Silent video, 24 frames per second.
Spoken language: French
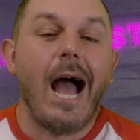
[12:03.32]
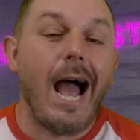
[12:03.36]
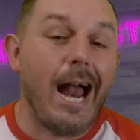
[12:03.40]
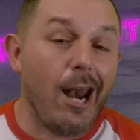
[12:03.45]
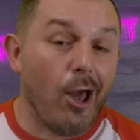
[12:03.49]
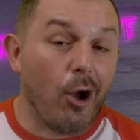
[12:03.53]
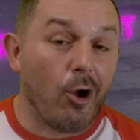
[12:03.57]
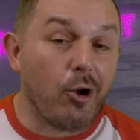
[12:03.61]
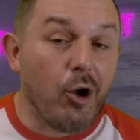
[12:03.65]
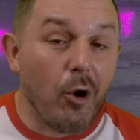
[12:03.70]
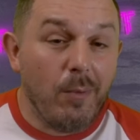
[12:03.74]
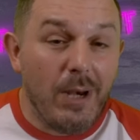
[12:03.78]

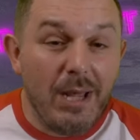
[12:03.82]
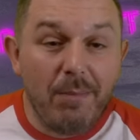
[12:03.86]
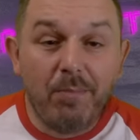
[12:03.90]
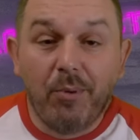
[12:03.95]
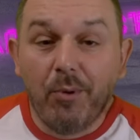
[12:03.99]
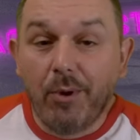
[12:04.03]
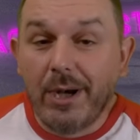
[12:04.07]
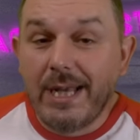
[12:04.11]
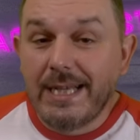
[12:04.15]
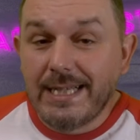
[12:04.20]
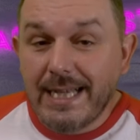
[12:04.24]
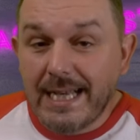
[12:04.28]
Alors comme les
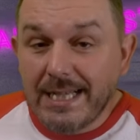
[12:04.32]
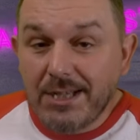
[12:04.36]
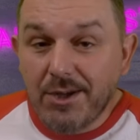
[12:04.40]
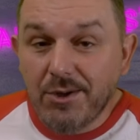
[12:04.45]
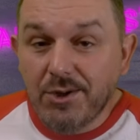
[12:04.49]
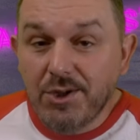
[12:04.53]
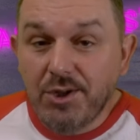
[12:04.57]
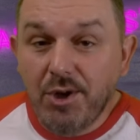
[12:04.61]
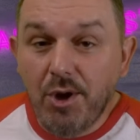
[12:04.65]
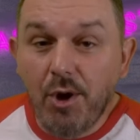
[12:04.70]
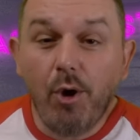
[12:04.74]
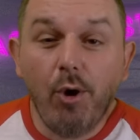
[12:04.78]
ponts et les
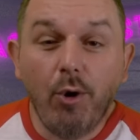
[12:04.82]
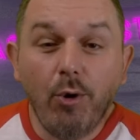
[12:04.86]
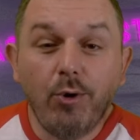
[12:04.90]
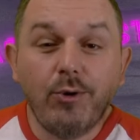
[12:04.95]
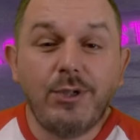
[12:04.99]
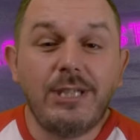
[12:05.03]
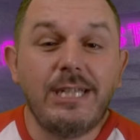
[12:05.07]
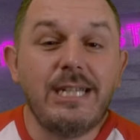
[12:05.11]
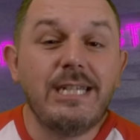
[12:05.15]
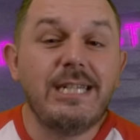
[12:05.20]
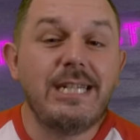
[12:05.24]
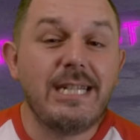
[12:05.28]
ascenseurs, eux
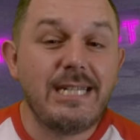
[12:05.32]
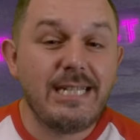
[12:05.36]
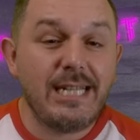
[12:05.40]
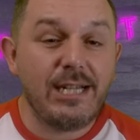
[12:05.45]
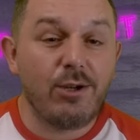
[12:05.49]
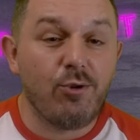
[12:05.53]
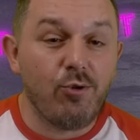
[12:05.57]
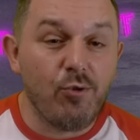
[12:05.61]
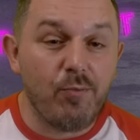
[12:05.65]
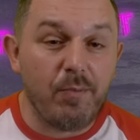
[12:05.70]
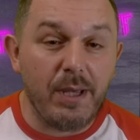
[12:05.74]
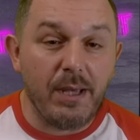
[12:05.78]
aussi je les ai
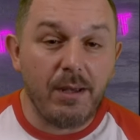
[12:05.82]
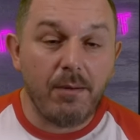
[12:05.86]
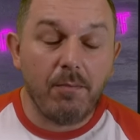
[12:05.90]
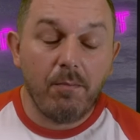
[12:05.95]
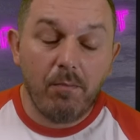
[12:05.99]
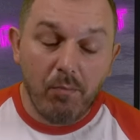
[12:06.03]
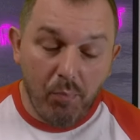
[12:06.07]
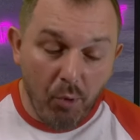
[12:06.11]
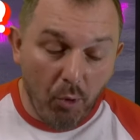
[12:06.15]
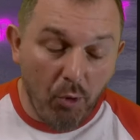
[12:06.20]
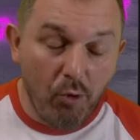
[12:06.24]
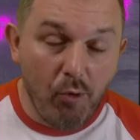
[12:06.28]
groupés.
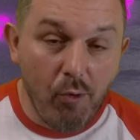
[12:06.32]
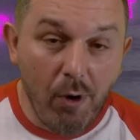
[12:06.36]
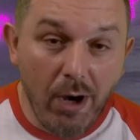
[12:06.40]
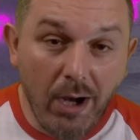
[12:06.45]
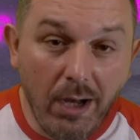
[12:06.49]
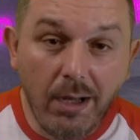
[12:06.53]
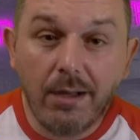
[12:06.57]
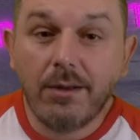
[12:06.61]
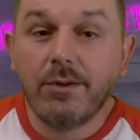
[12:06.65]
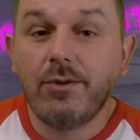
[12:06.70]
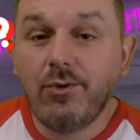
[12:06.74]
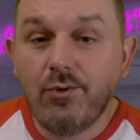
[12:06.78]

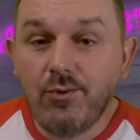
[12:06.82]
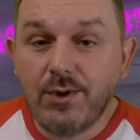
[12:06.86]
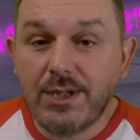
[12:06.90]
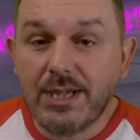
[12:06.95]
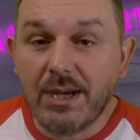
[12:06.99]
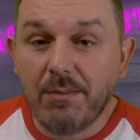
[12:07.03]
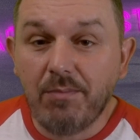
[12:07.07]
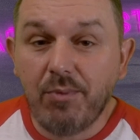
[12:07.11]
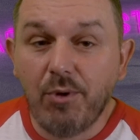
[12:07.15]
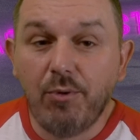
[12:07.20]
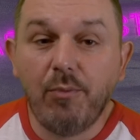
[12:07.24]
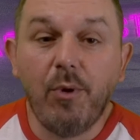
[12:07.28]
Pourquoi tout
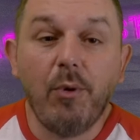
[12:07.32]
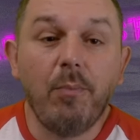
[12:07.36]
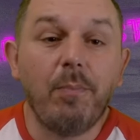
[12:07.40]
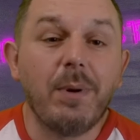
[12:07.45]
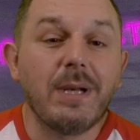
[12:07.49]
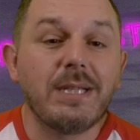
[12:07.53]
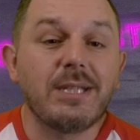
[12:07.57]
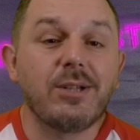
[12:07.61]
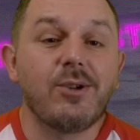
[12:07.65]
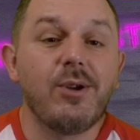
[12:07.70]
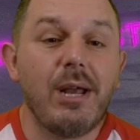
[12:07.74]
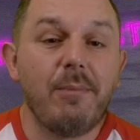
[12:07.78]
simplement
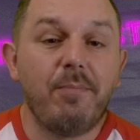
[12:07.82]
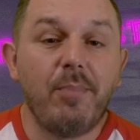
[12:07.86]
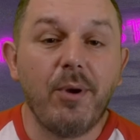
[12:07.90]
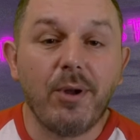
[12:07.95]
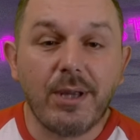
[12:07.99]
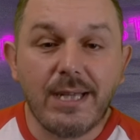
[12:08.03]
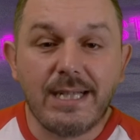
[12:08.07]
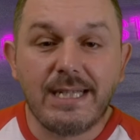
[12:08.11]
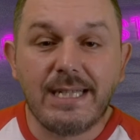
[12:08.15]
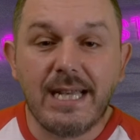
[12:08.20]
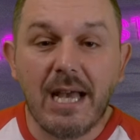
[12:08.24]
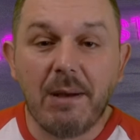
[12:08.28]
parce que la peur
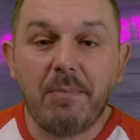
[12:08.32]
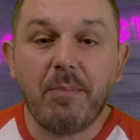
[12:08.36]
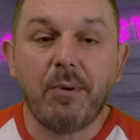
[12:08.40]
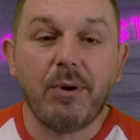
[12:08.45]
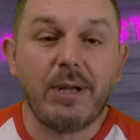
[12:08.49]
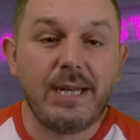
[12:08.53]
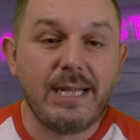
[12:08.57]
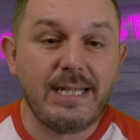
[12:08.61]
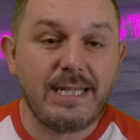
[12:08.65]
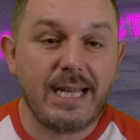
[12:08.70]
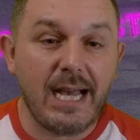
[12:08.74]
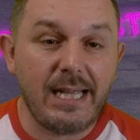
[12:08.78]
des serpents et
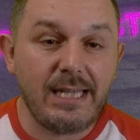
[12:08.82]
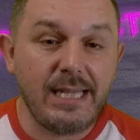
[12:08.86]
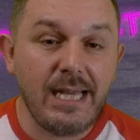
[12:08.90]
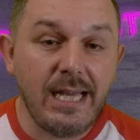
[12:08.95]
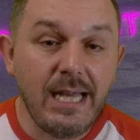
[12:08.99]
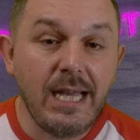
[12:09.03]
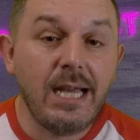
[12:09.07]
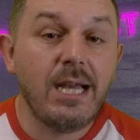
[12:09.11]
des araignées